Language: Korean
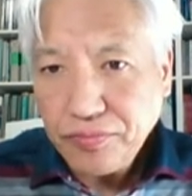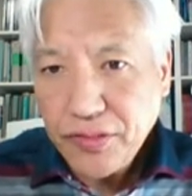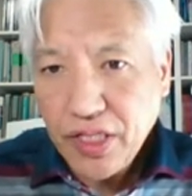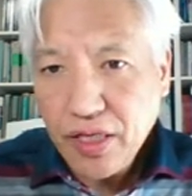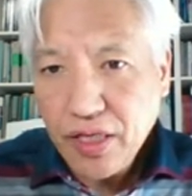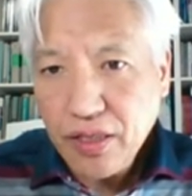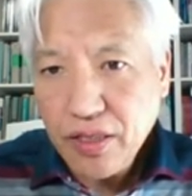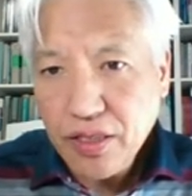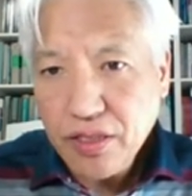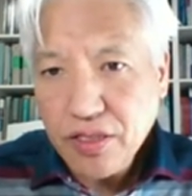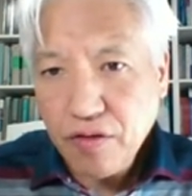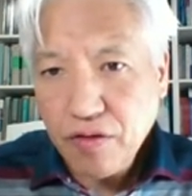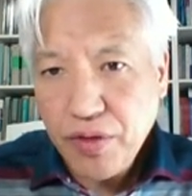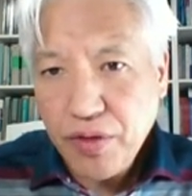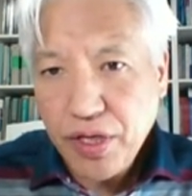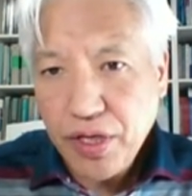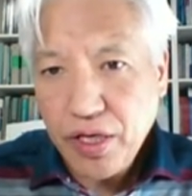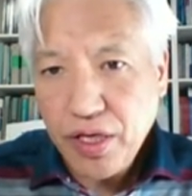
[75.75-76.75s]
그래서
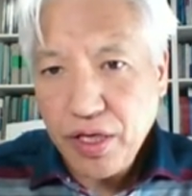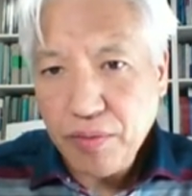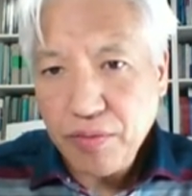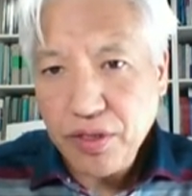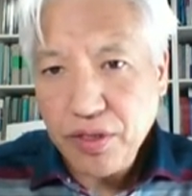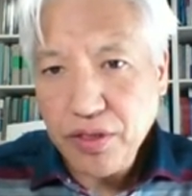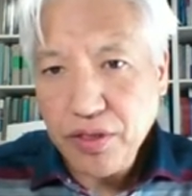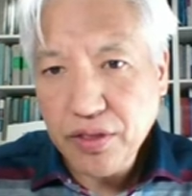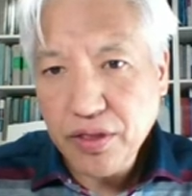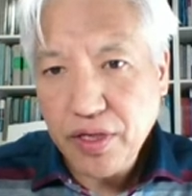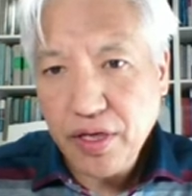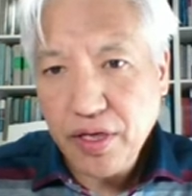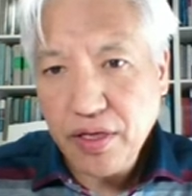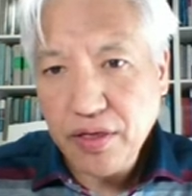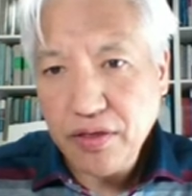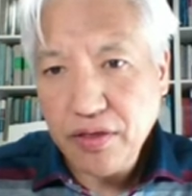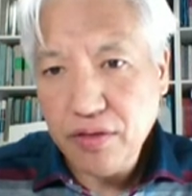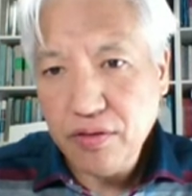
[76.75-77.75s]
페네헴
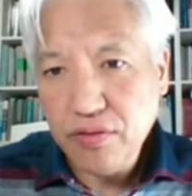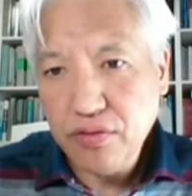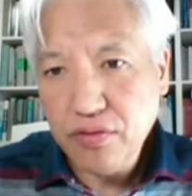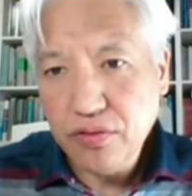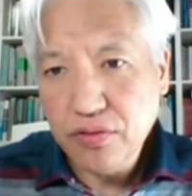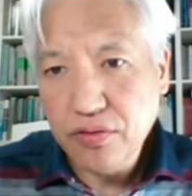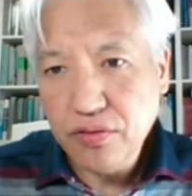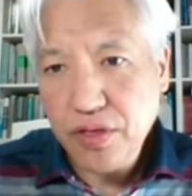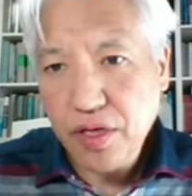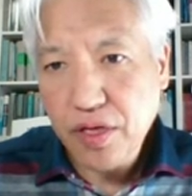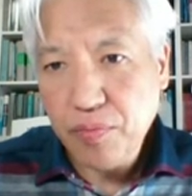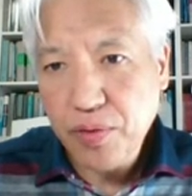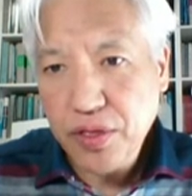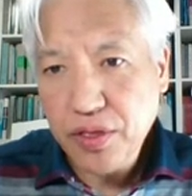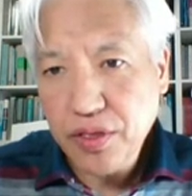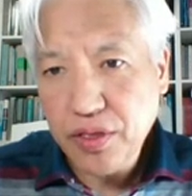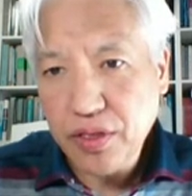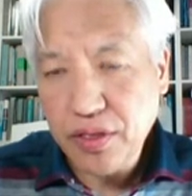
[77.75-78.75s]
그들의 얼굴의
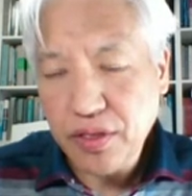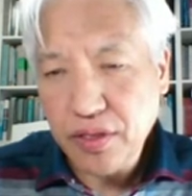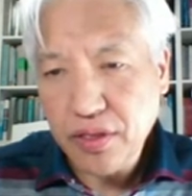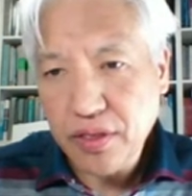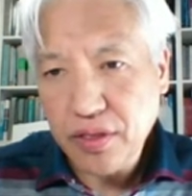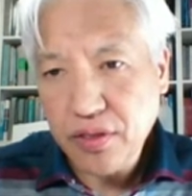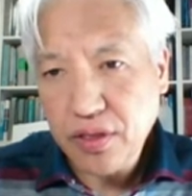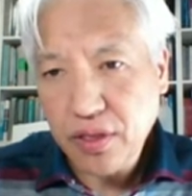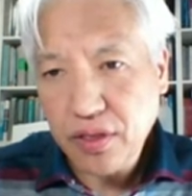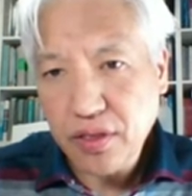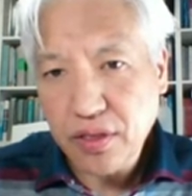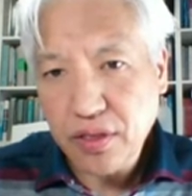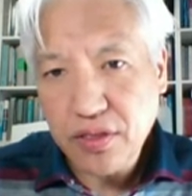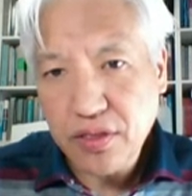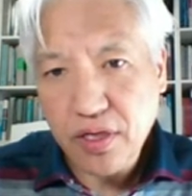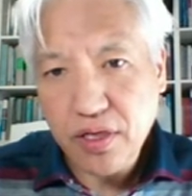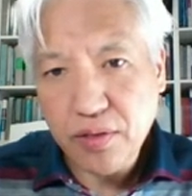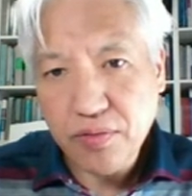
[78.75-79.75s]
편견 어, 딱딱
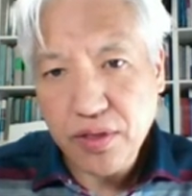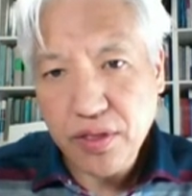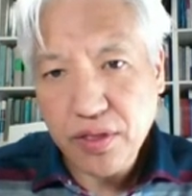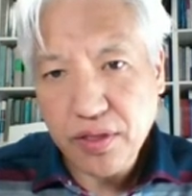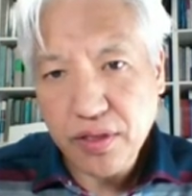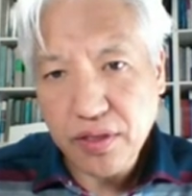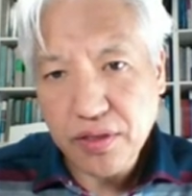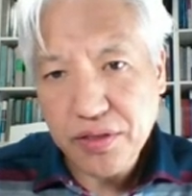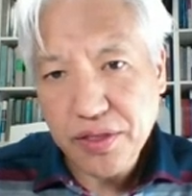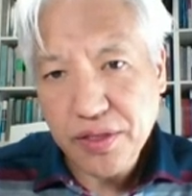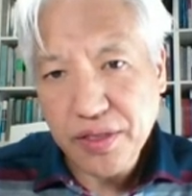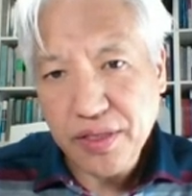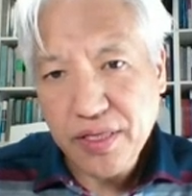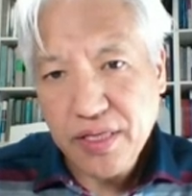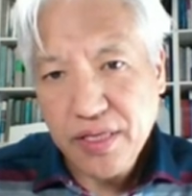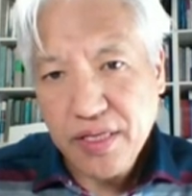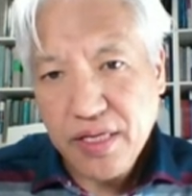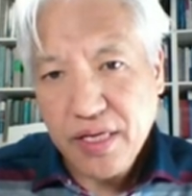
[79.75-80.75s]
잘라버리는 것은
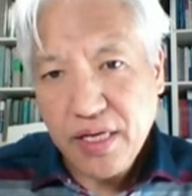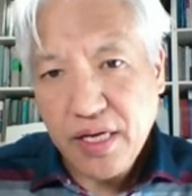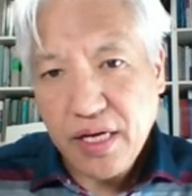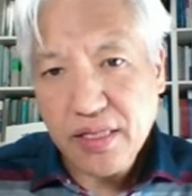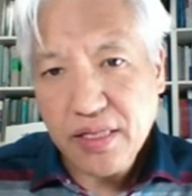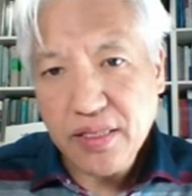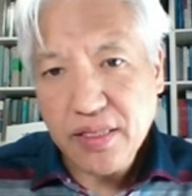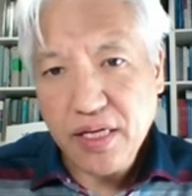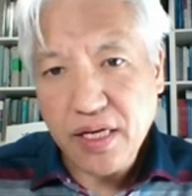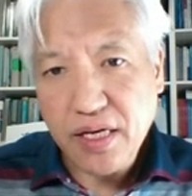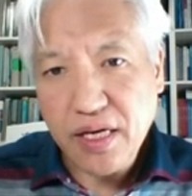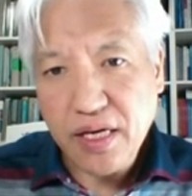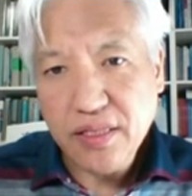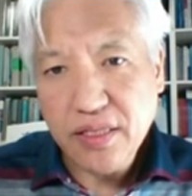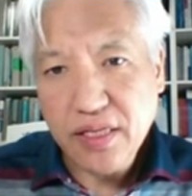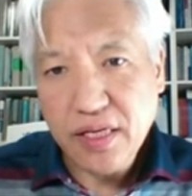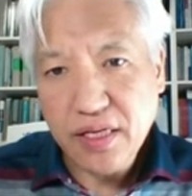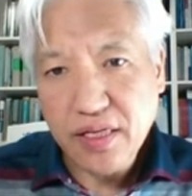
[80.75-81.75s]
안타
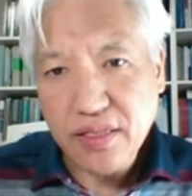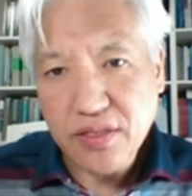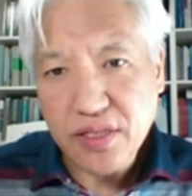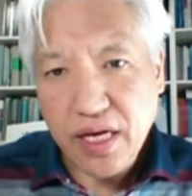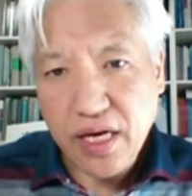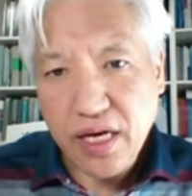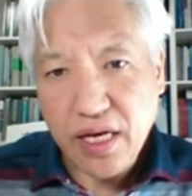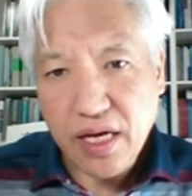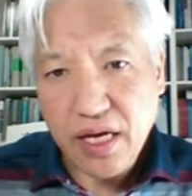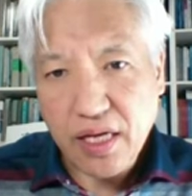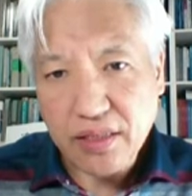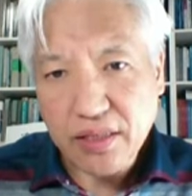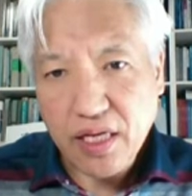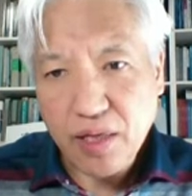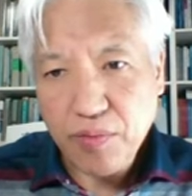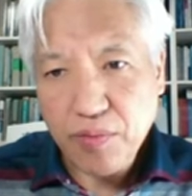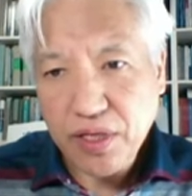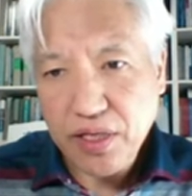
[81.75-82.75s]
안타는 이제 아나
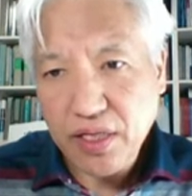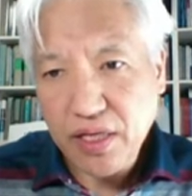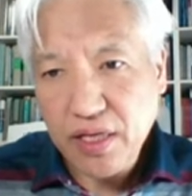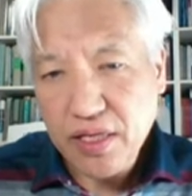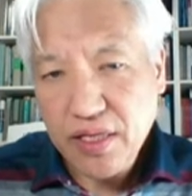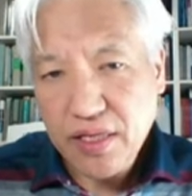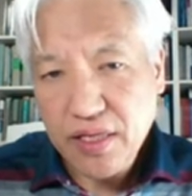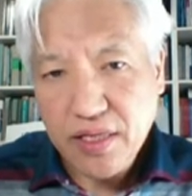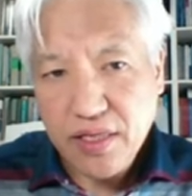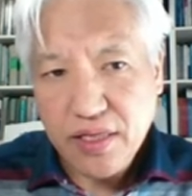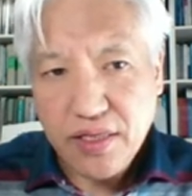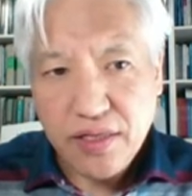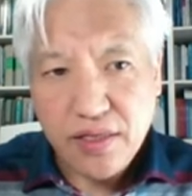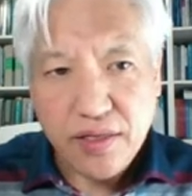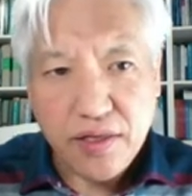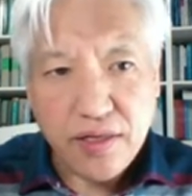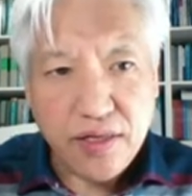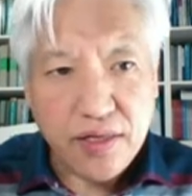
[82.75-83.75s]
다다
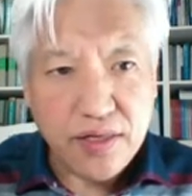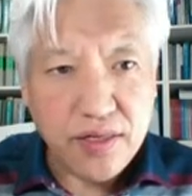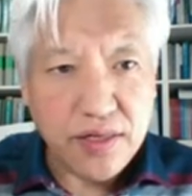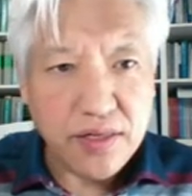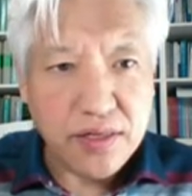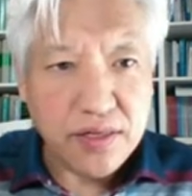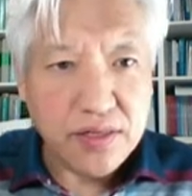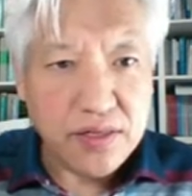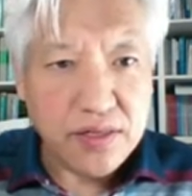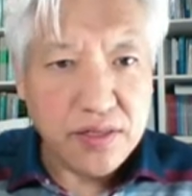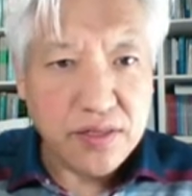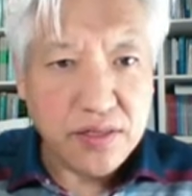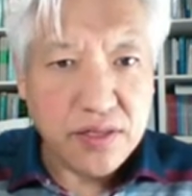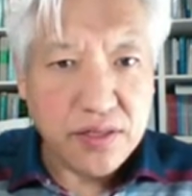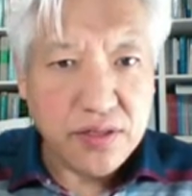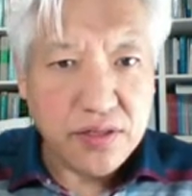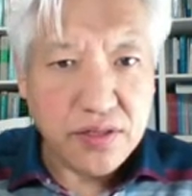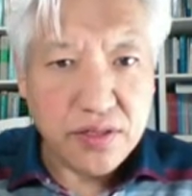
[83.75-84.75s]
어, 이렇게
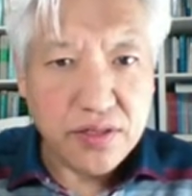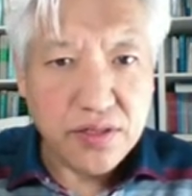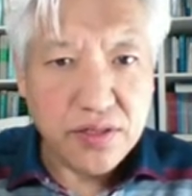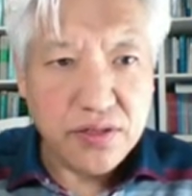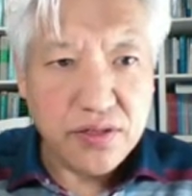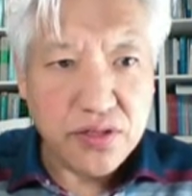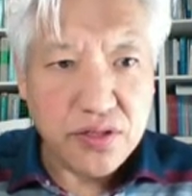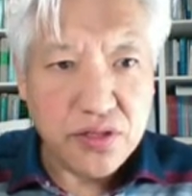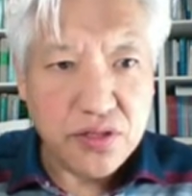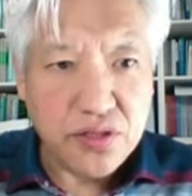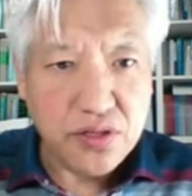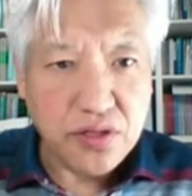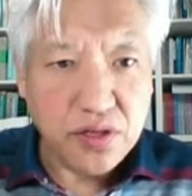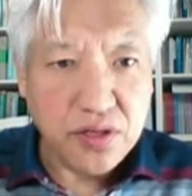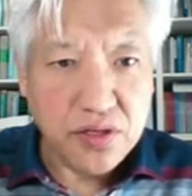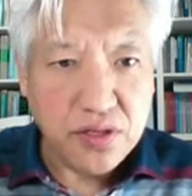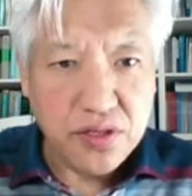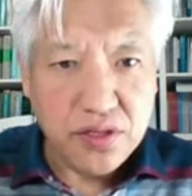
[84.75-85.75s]
이제 그런 뜻이죠.